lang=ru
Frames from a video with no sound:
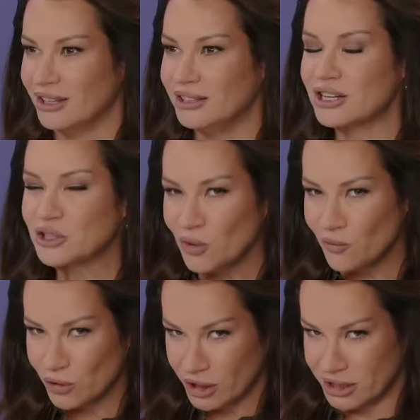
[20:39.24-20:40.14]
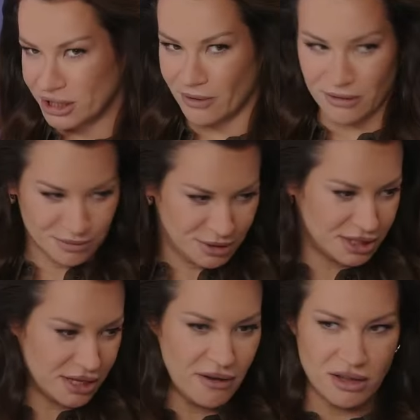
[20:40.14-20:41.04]
Я что в возрасте вашем
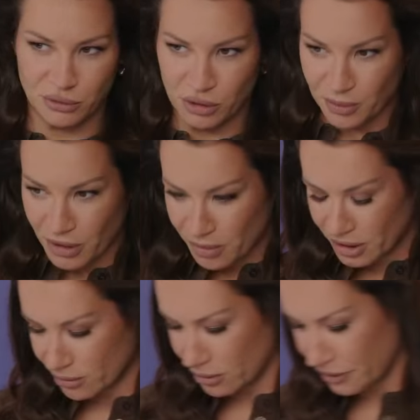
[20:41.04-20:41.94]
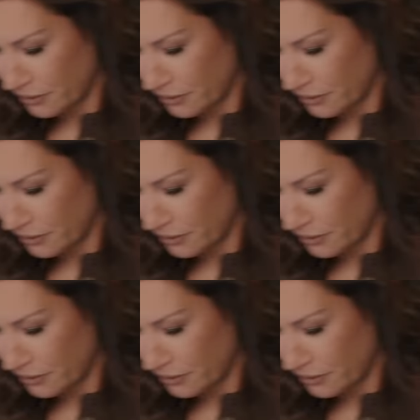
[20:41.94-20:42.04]
создавала? Только проблемы.